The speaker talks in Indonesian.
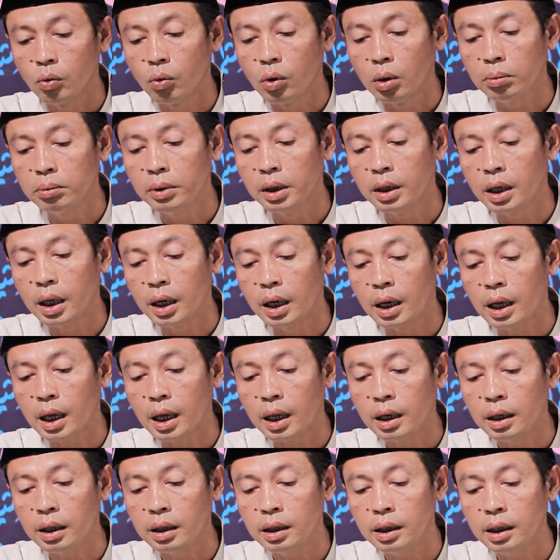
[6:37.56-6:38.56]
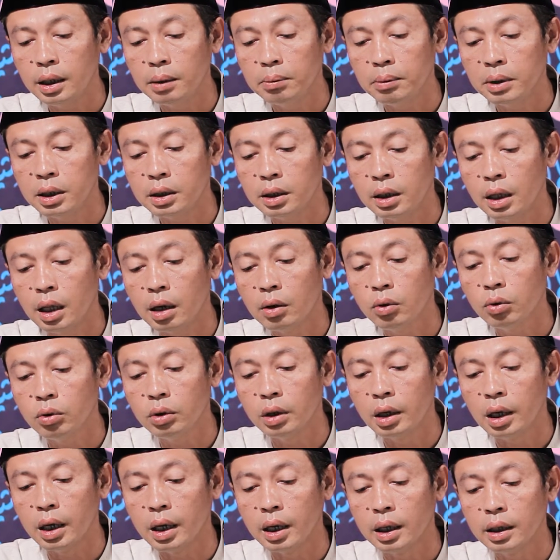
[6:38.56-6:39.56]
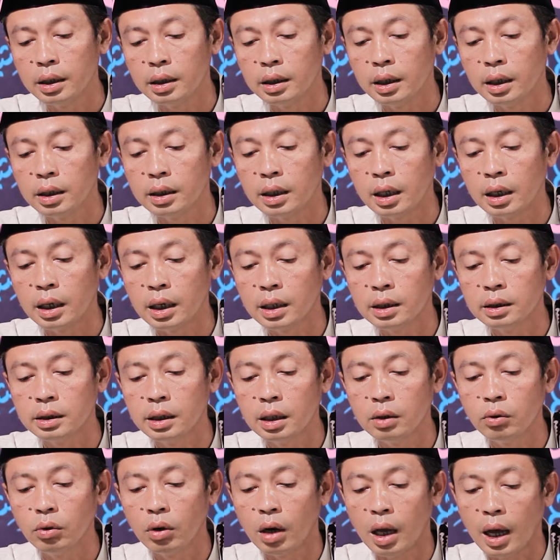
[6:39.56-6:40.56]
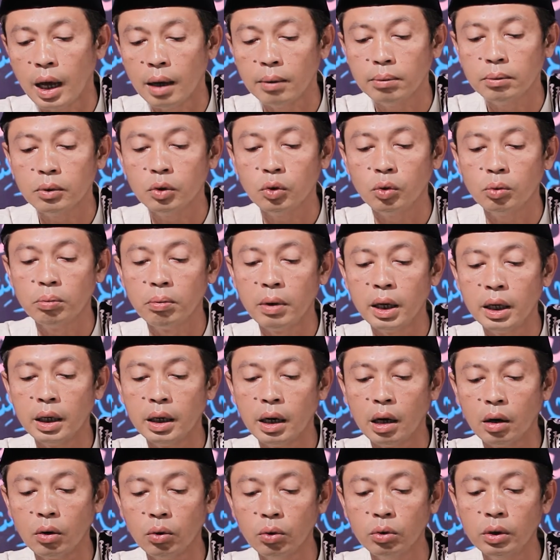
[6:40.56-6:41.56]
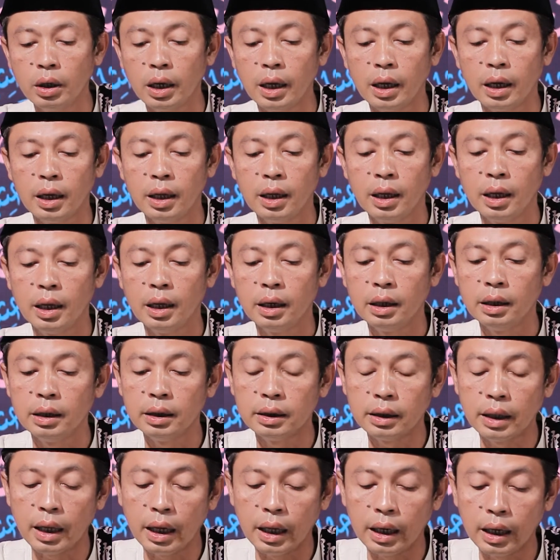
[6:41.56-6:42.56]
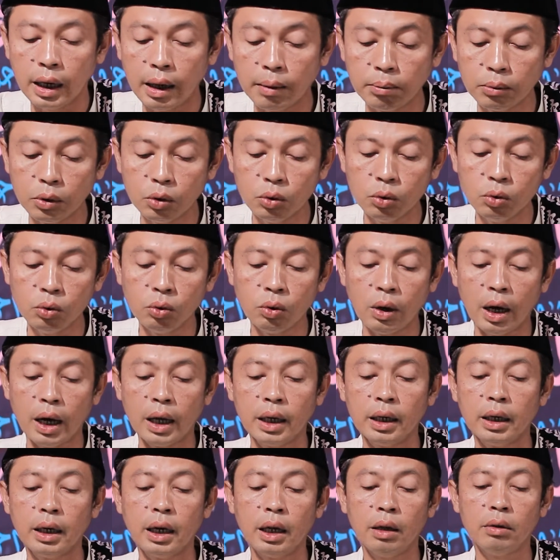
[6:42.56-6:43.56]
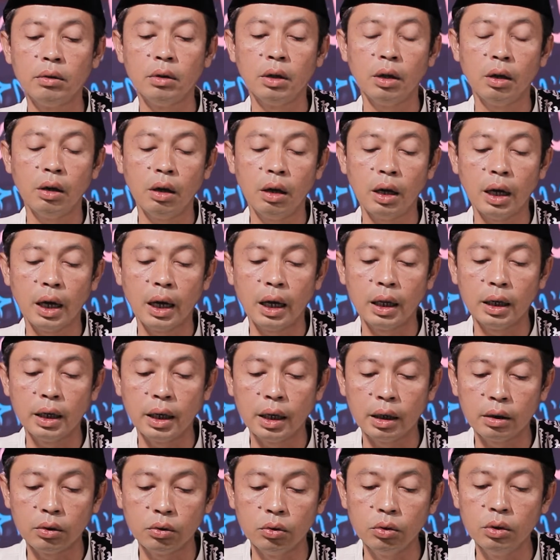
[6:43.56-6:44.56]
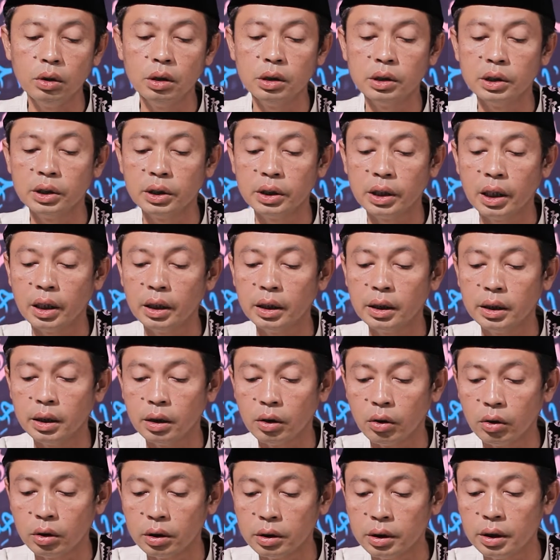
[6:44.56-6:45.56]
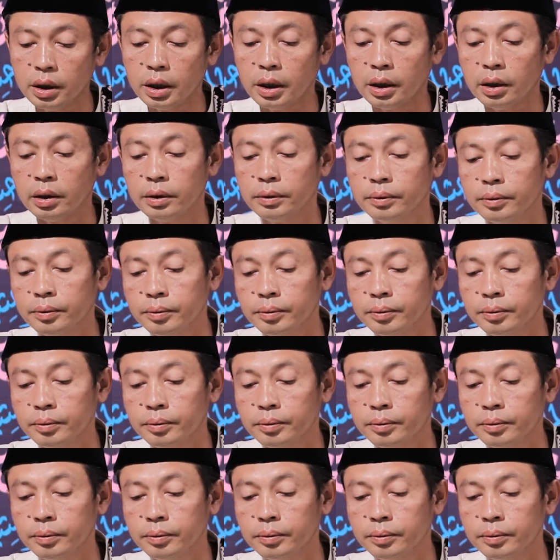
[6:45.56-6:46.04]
wa minal ardi mislahuna yatanajalul amru bainahuna lita'lamu annallaha ala kulli syai'in qadir